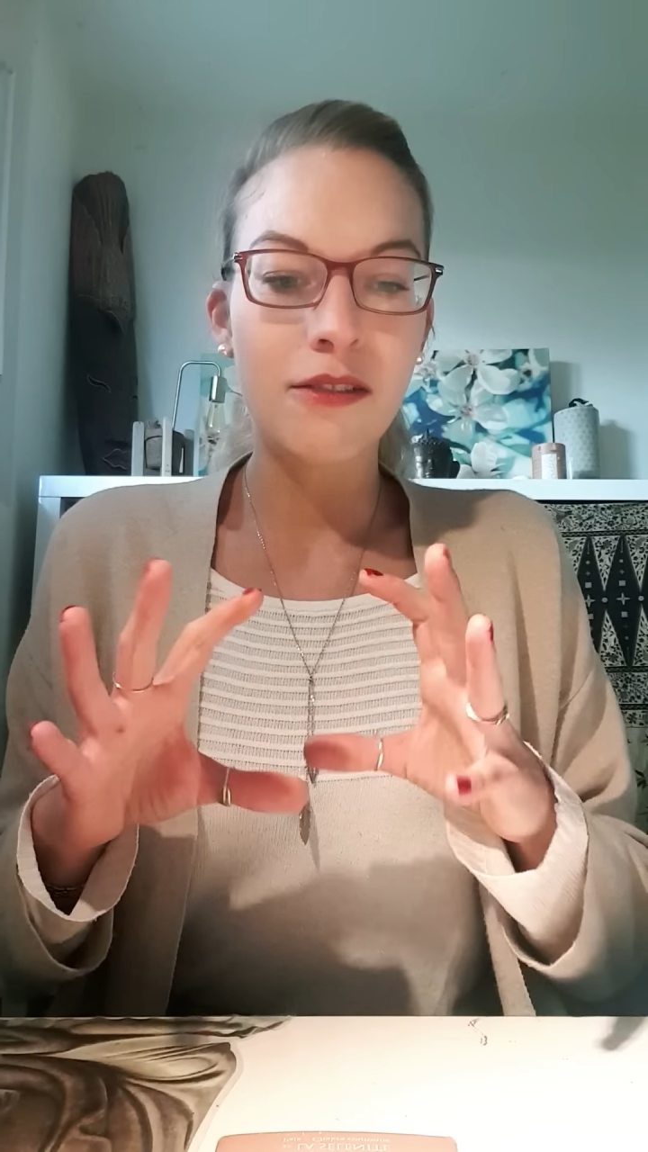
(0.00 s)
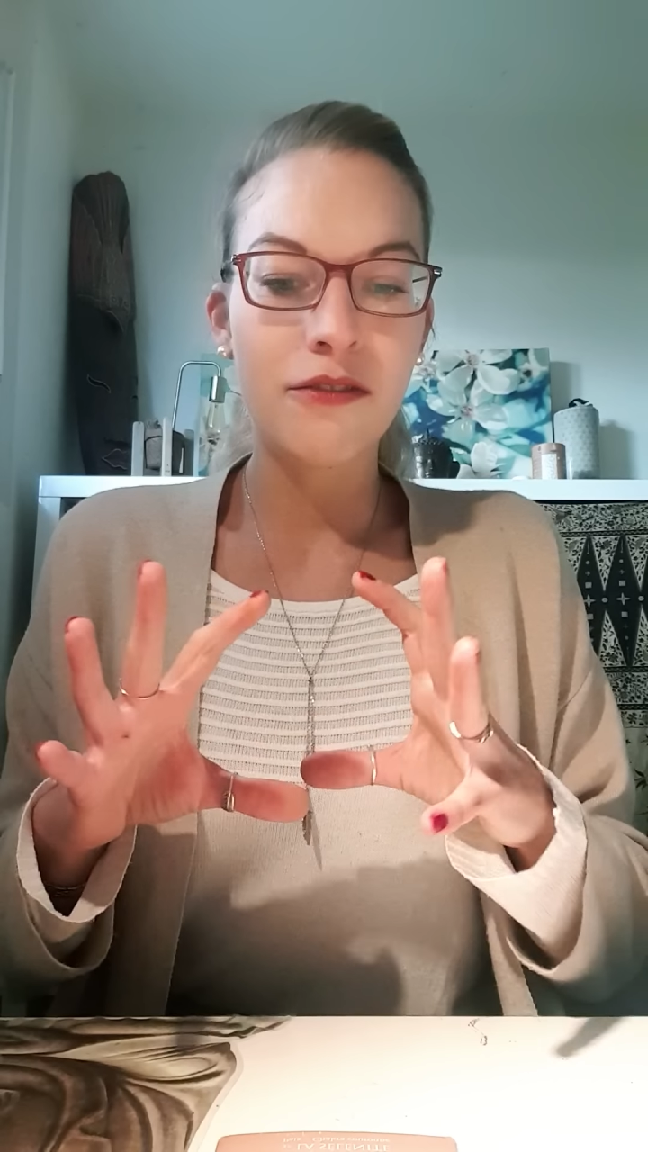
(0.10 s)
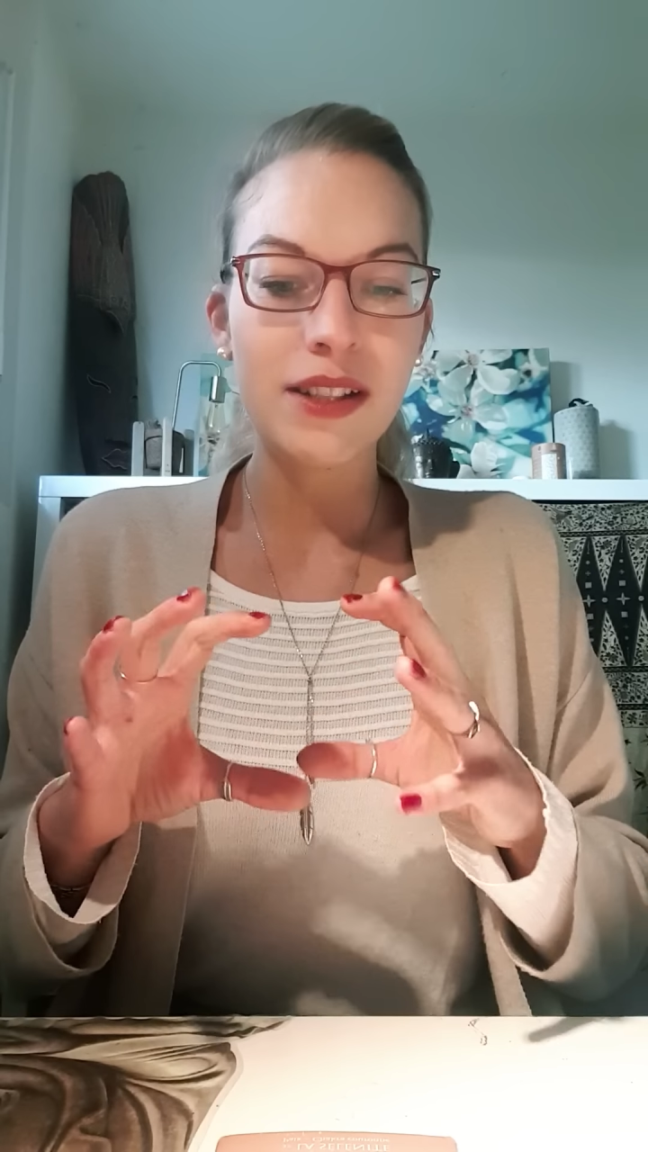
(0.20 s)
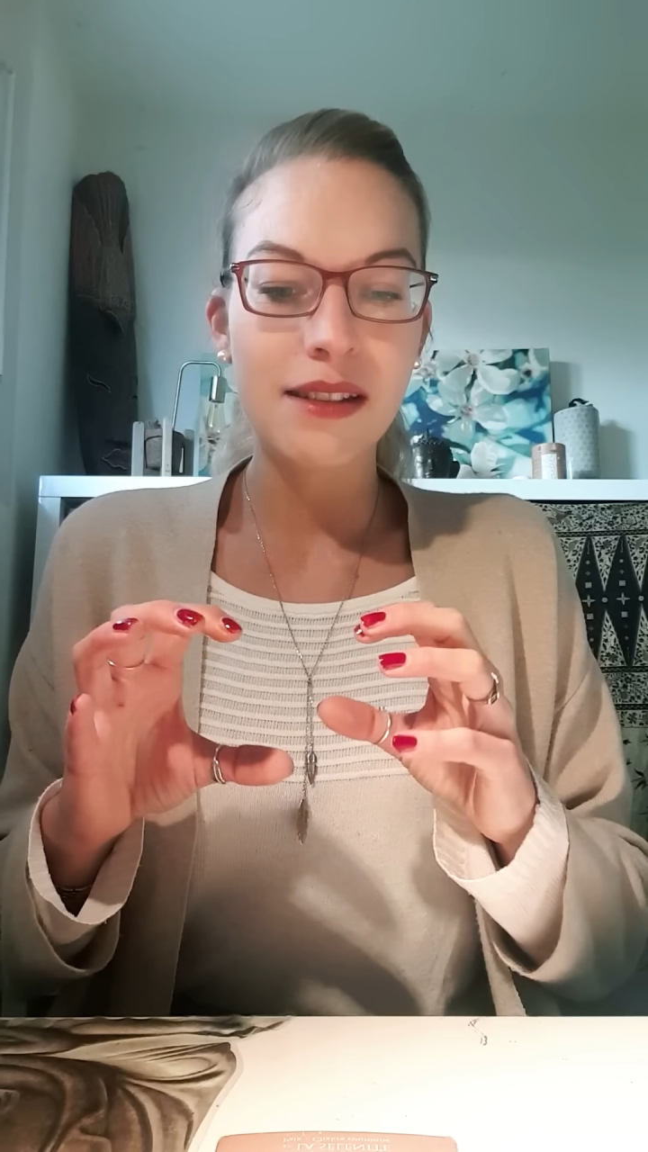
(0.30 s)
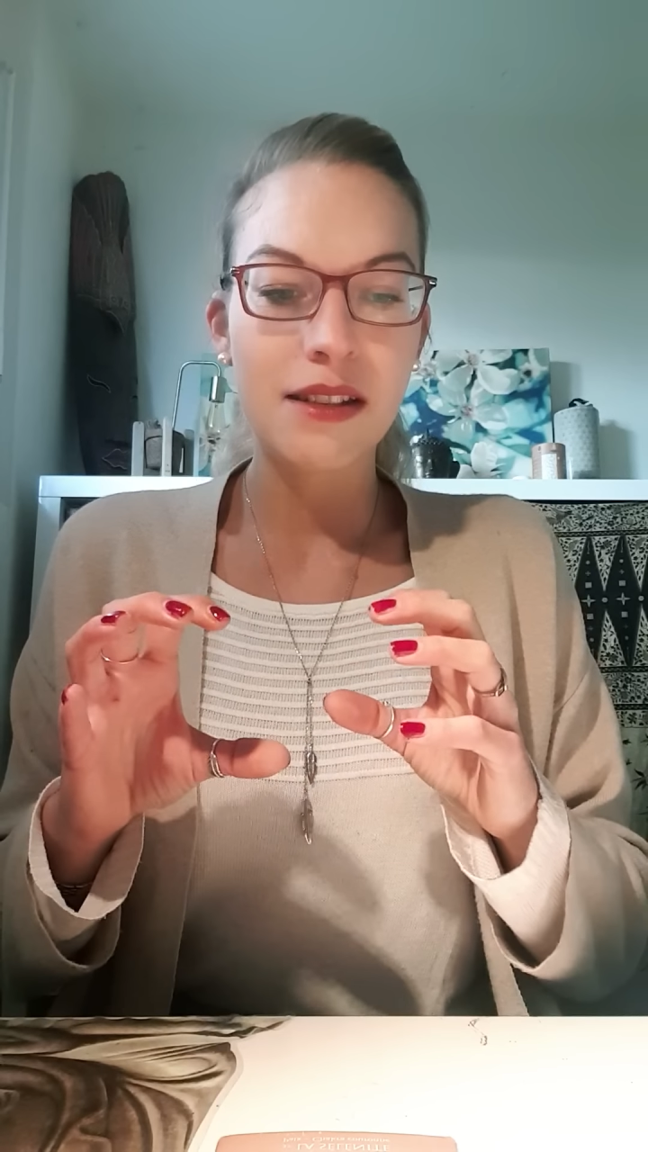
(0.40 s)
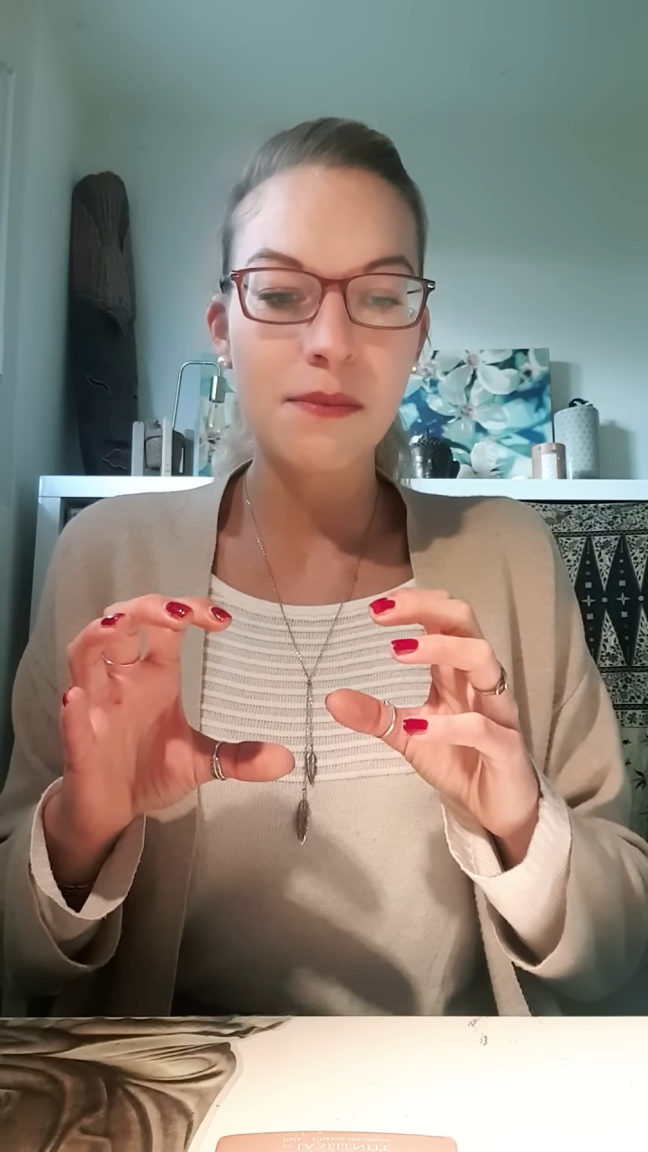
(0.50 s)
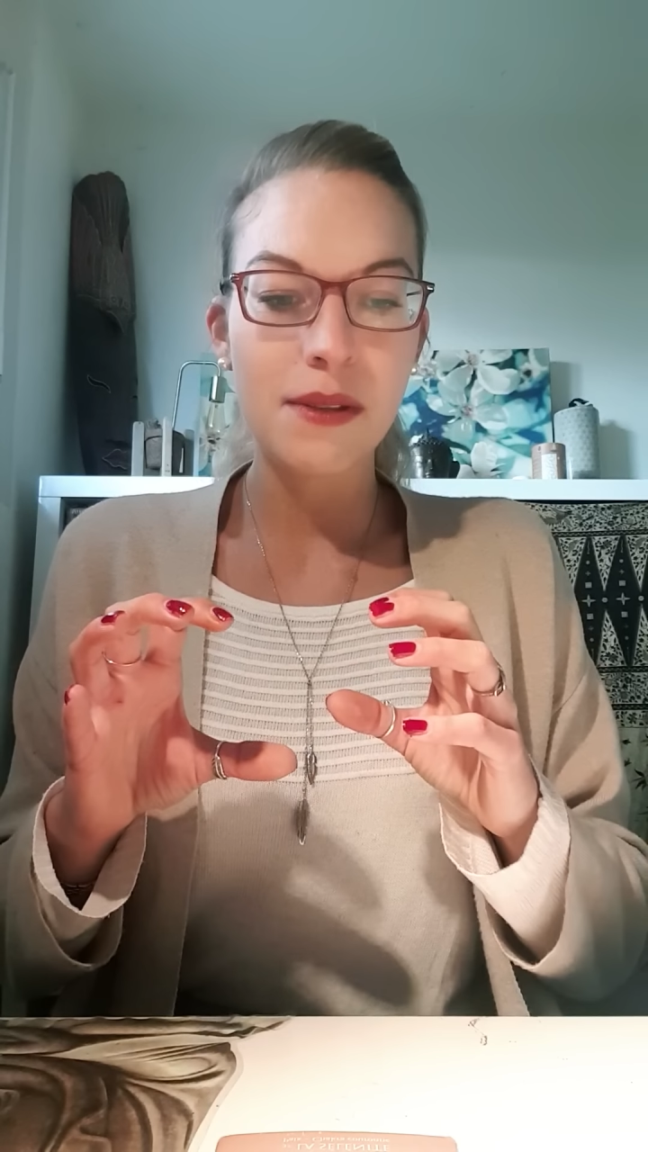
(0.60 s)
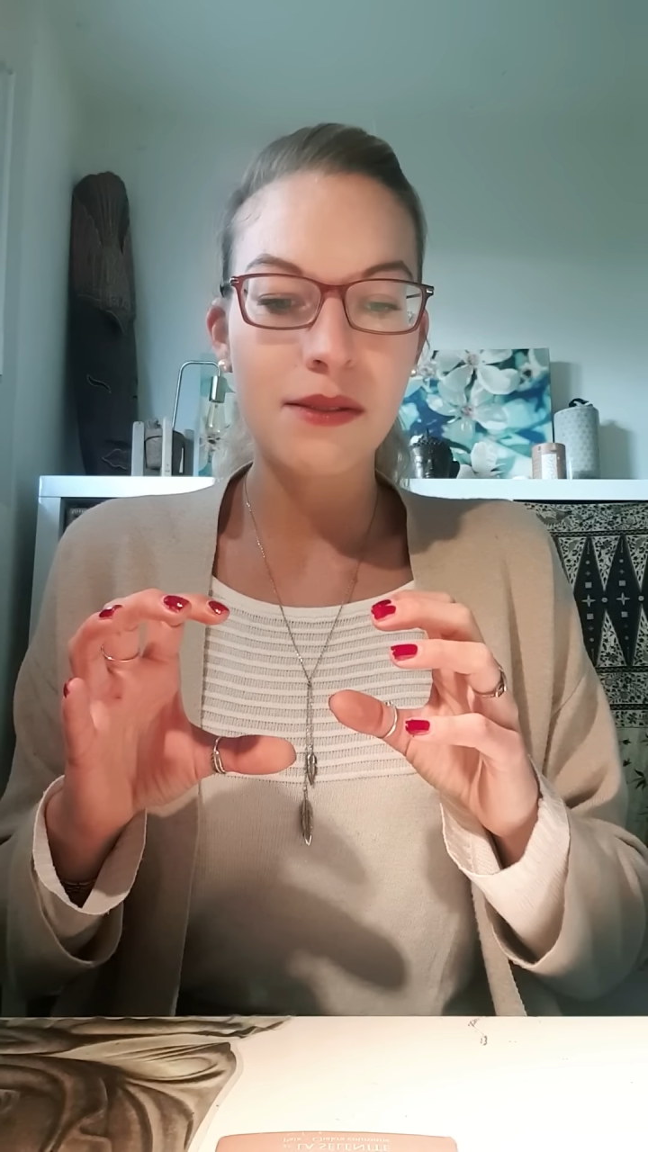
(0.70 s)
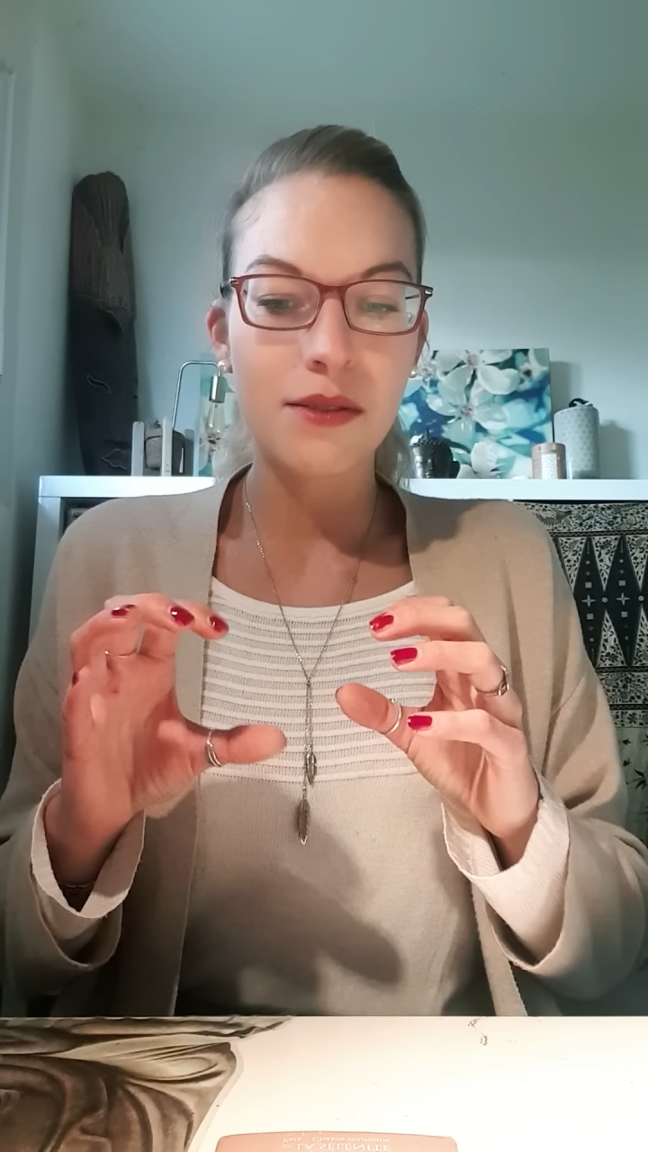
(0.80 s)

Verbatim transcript: en fait c'est une espèce